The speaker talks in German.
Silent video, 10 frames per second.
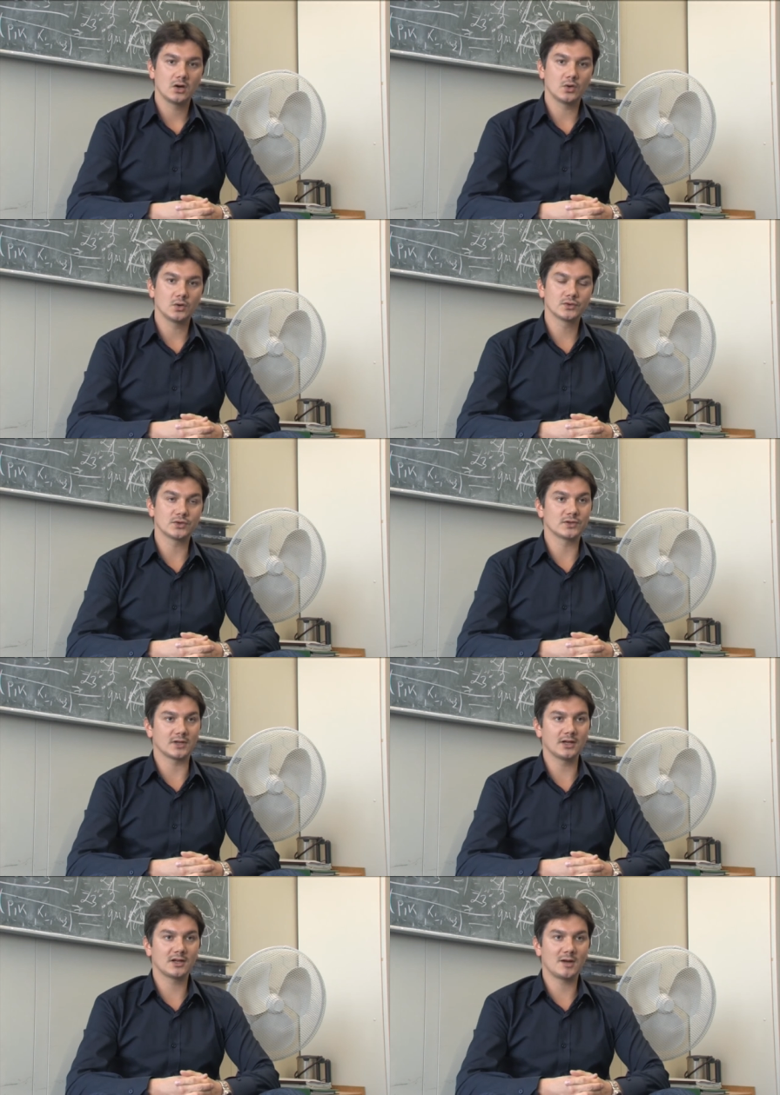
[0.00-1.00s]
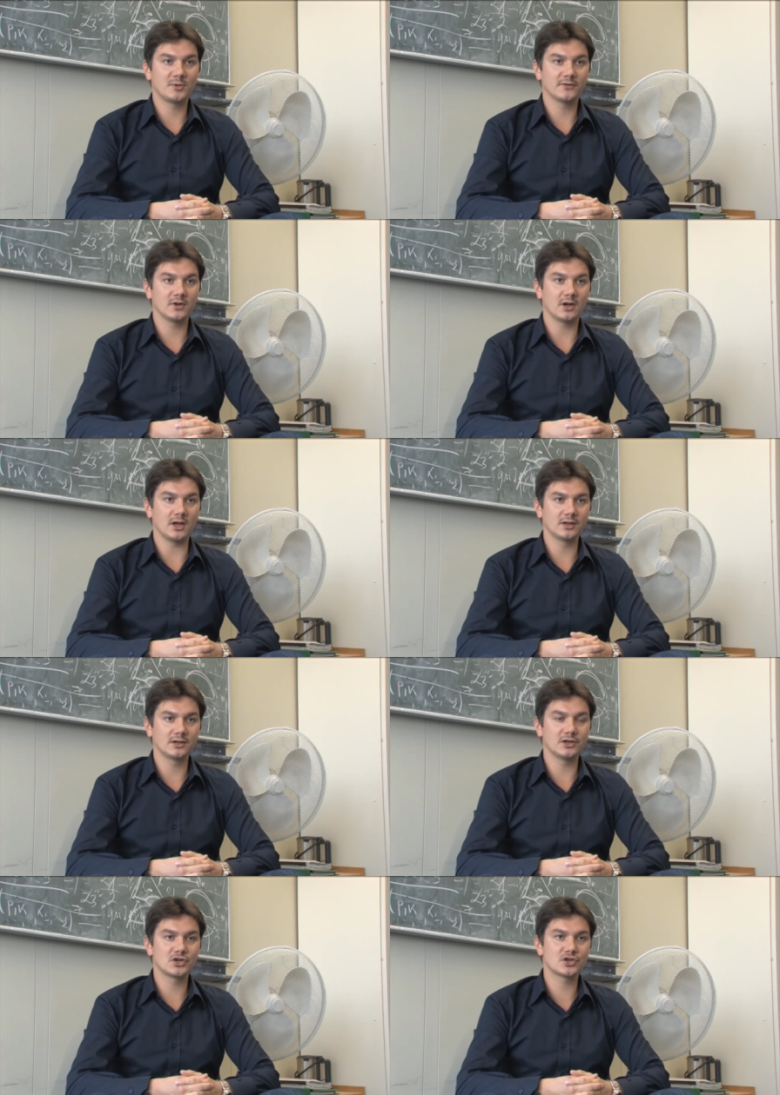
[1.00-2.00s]
Und zurzeit haben wir
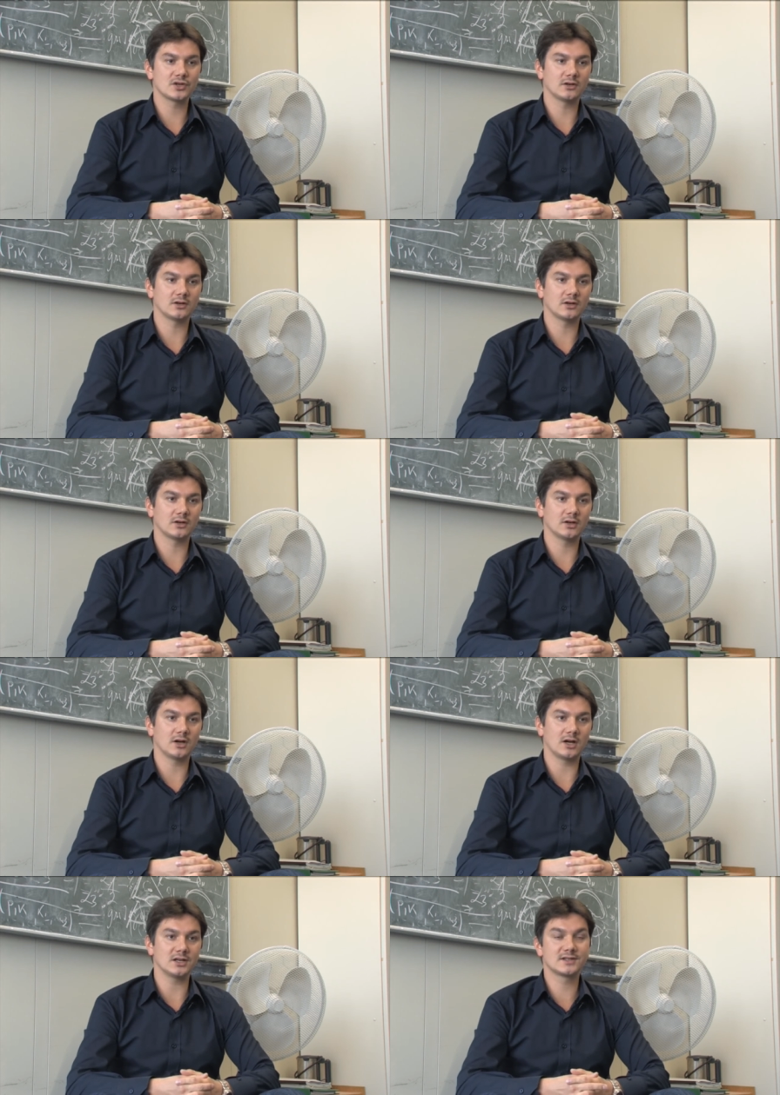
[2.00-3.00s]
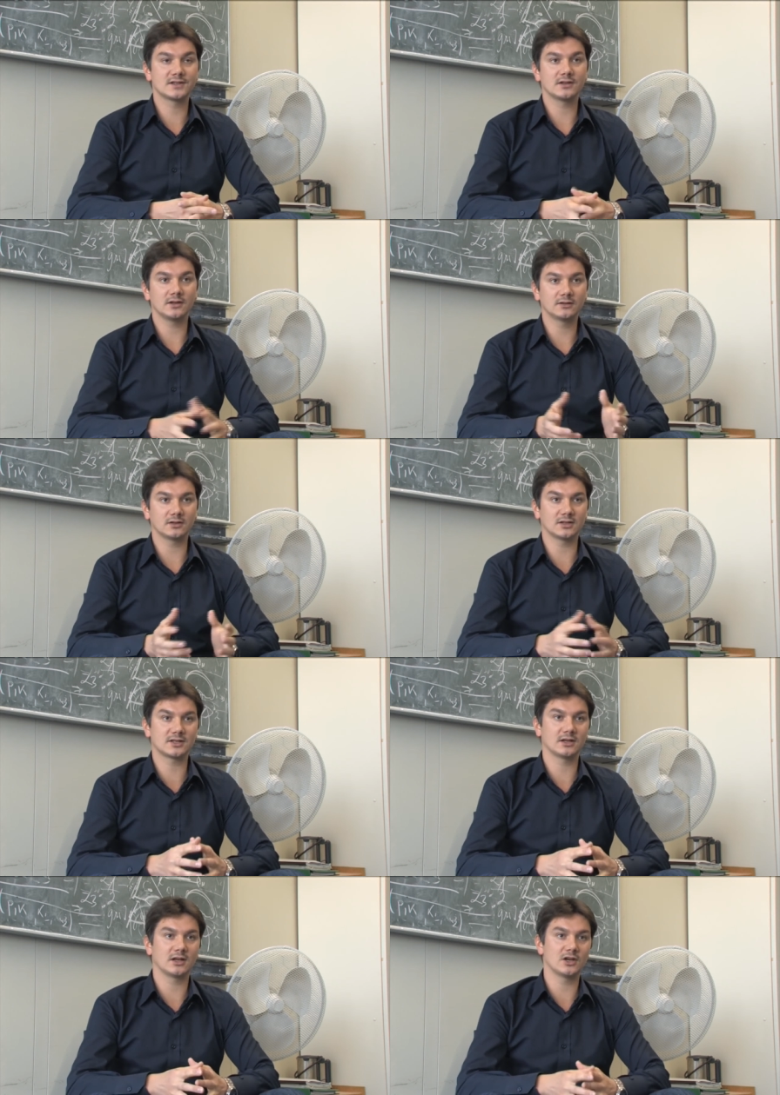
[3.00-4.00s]
Englisch äh, als
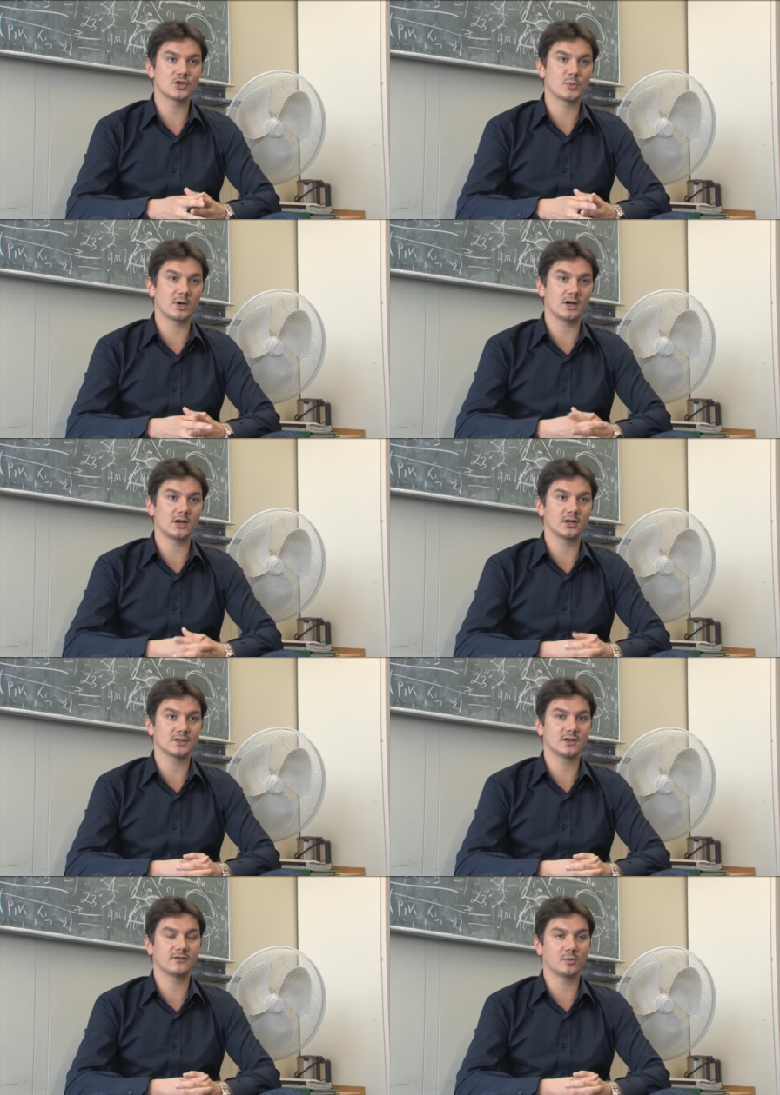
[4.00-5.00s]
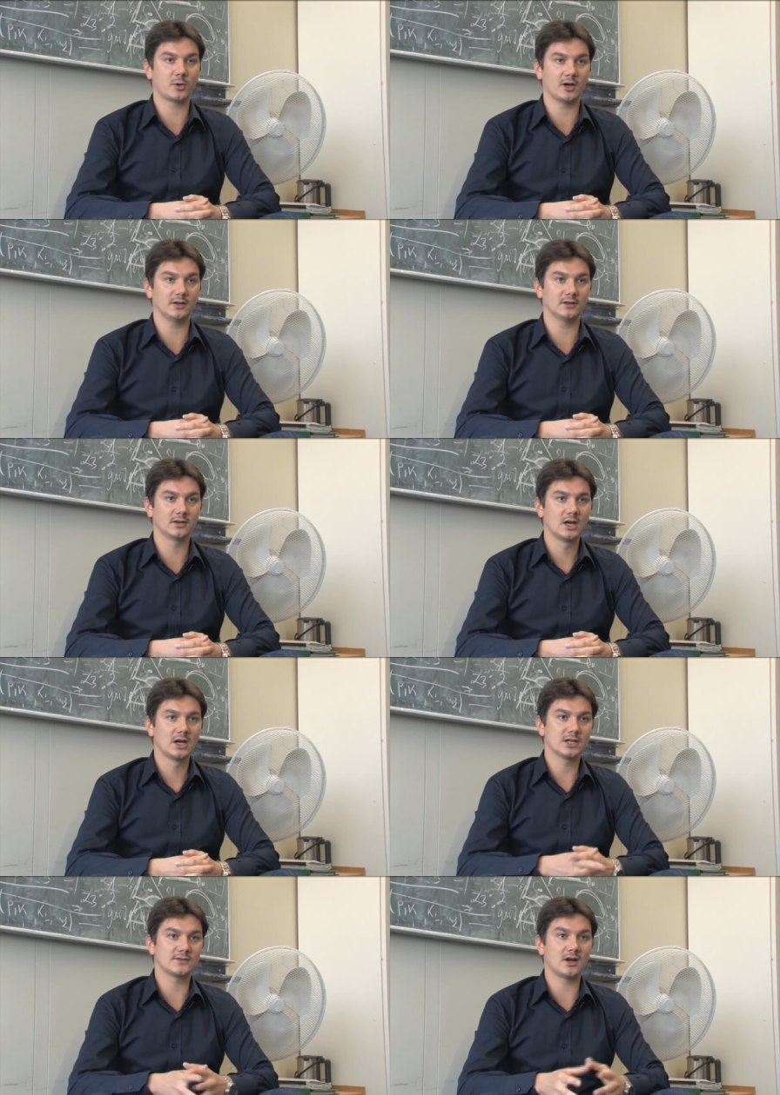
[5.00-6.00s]
internationale Sprache sehr verbreitet.
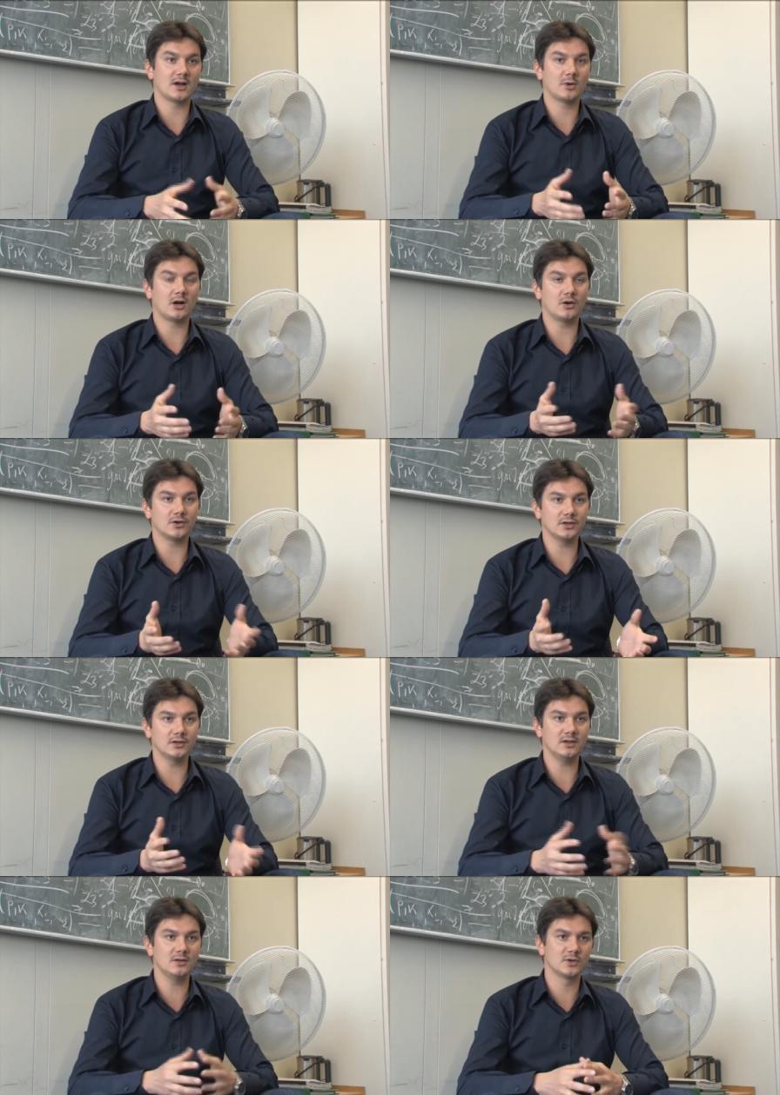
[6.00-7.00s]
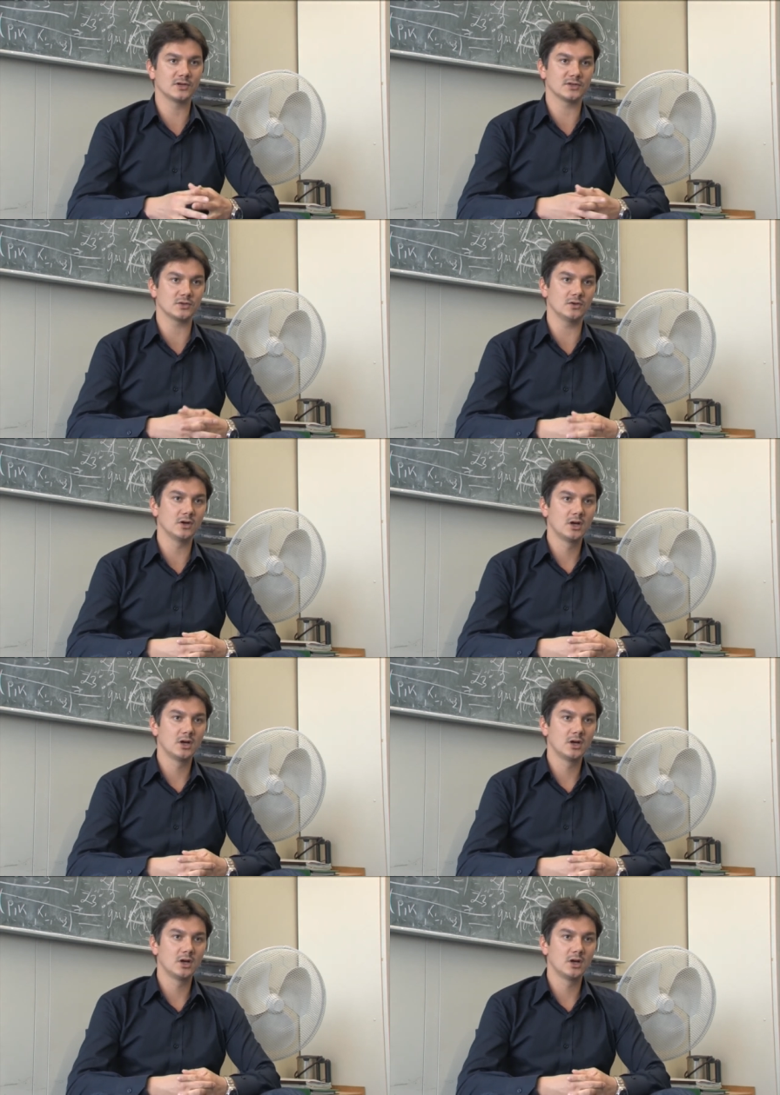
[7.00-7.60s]
Es war aber auch nicht immer so.